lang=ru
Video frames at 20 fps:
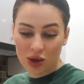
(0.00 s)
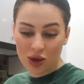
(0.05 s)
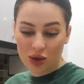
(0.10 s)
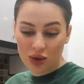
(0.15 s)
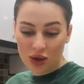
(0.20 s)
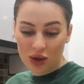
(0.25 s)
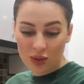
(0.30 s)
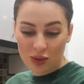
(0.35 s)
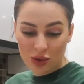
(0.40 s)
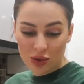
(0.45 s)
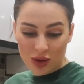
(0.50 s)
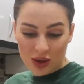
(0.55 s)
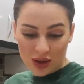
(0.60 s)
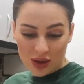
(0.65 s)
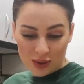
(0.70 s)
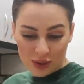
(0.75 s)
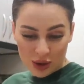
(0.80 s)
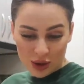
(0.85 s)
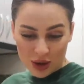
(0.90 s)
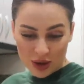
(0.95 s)
Что же ему с
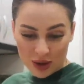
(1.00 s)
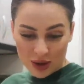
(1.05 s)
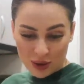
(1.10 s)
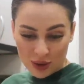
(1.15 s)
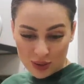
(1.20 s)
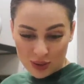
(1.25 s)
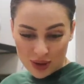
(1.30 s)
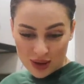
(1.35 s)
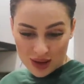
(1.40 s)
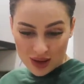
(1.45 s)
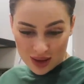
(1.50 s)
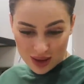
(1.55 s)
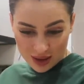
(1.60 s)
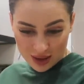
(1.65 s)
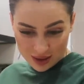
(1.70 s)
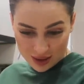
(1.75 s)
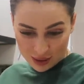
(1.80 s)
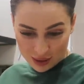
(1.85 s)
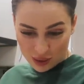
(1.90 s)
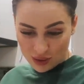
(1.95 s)
этим шашлыком-то
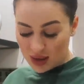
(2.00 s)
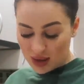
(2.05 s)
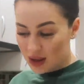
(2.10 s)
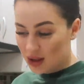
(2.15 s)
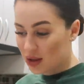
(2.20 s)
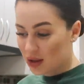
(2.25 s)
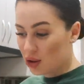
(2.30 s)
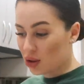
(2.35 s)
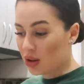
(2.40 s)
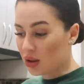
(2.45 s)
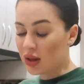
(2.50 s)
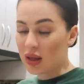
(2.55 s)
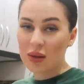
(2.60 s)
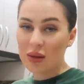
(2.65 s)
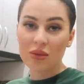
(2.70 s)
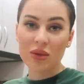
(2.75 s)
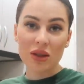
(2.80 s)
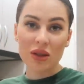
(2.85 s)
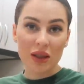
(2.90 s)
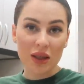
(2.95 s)
делать? Куда же что-то
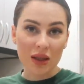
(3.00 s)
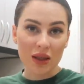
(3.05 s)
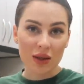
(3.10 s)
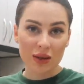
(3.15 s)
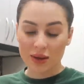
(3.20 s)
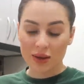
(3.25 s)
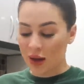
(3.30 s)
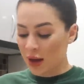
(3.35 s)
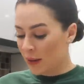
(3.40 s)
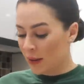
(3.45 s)
там делать?